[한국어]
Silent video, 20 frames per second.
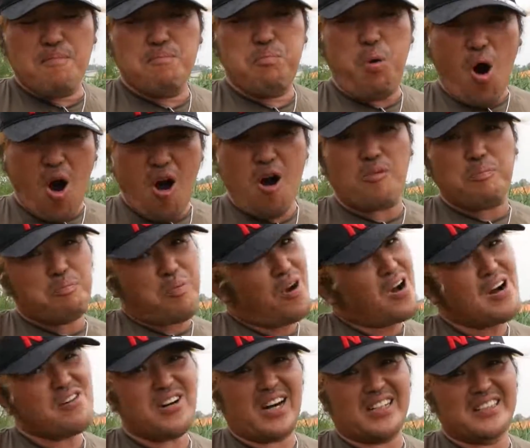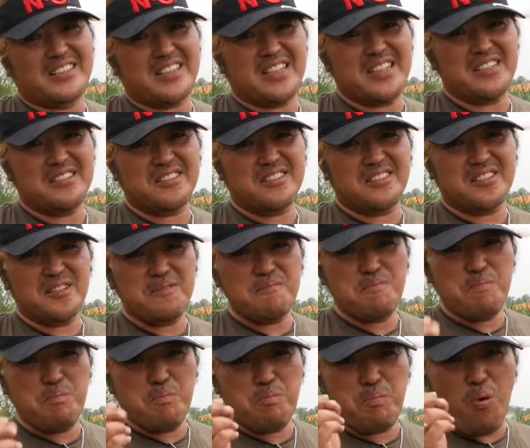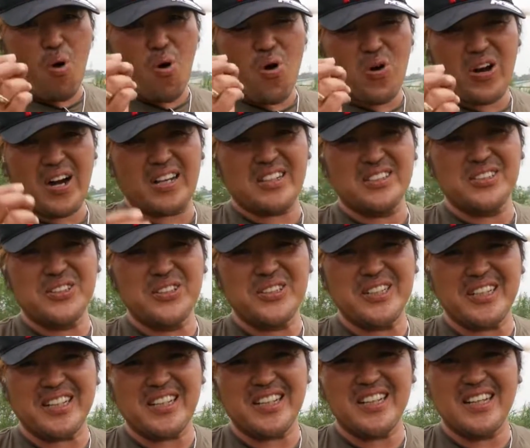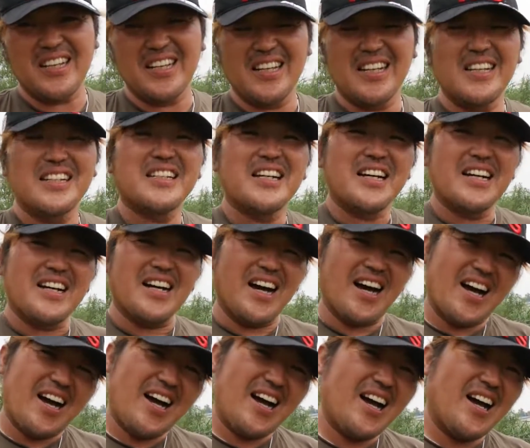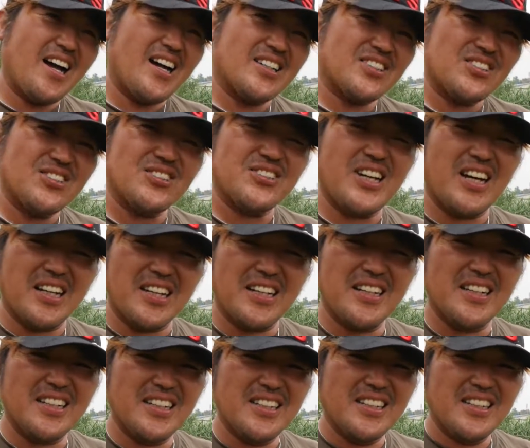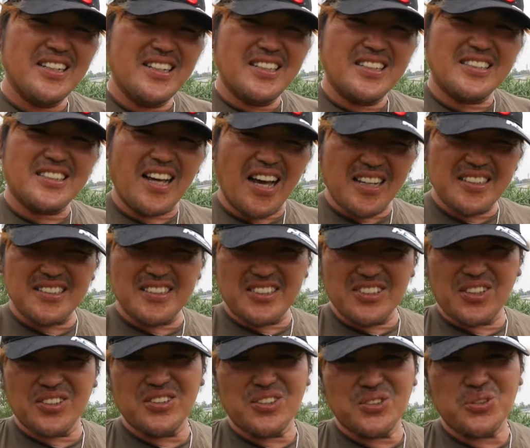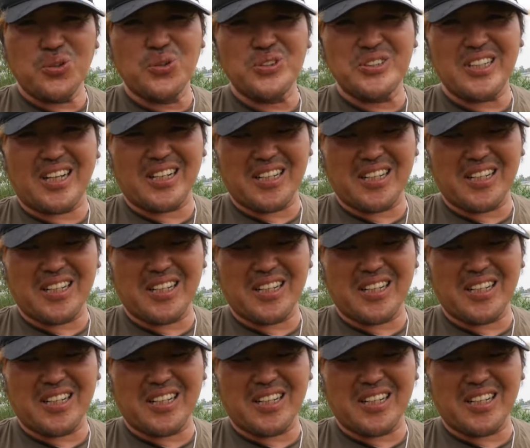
뽁뽁 하고 안 때리거든요 뽁 하는 소리 아 순간 사이즈 이 정도 좋을 줄